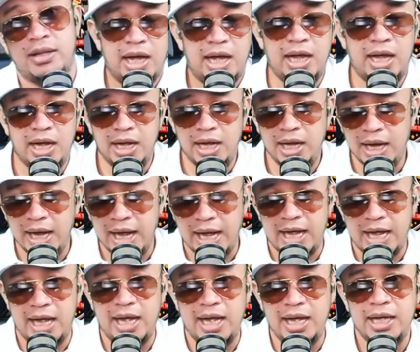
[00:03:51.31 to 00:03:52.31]

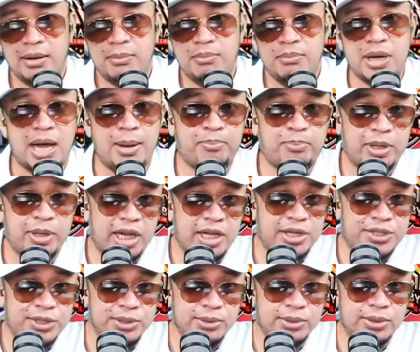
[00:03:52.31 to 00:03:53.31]
Hanggang
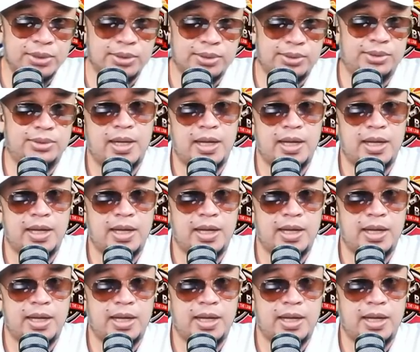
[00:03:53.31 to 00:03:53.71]
ma-pressure,